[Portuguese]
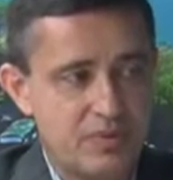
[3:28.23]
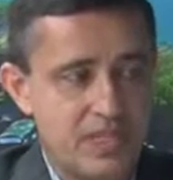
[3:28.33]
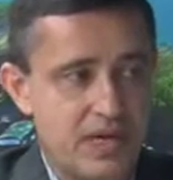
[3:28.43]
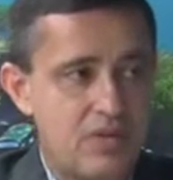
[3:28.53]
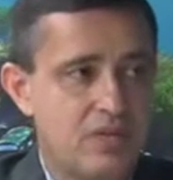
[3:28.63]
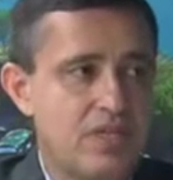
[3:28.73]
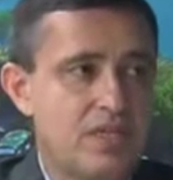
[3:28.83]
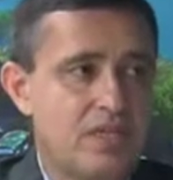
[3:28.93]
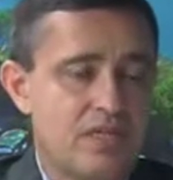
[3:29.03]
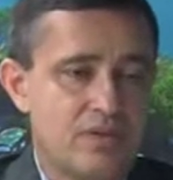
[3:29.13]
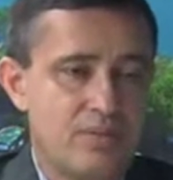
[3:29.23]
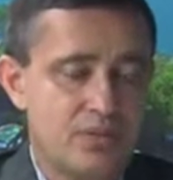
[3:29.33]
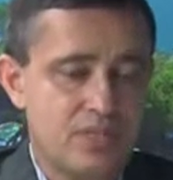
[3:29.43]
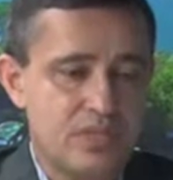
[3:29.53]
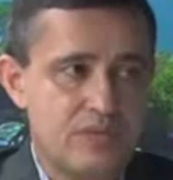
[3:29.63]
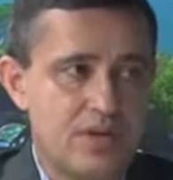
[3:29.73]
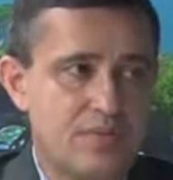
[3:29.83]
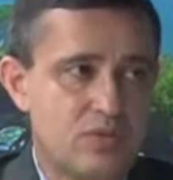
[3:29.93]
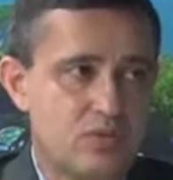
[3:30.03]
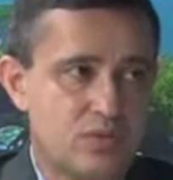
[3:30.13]
Penal. Sim. Então, é possível que a
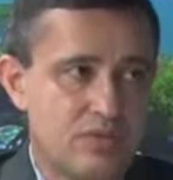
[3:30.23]
pessoa,